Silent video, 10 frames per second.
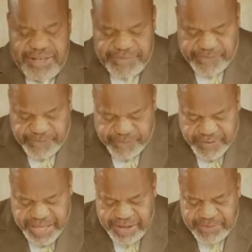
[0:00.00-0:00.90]

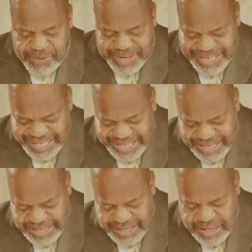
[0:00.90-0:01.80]
fais venir
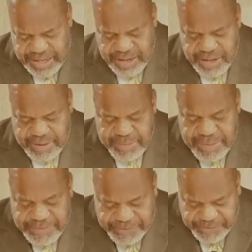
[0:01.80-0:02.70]

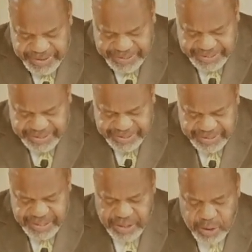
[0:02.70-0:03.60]
mes fils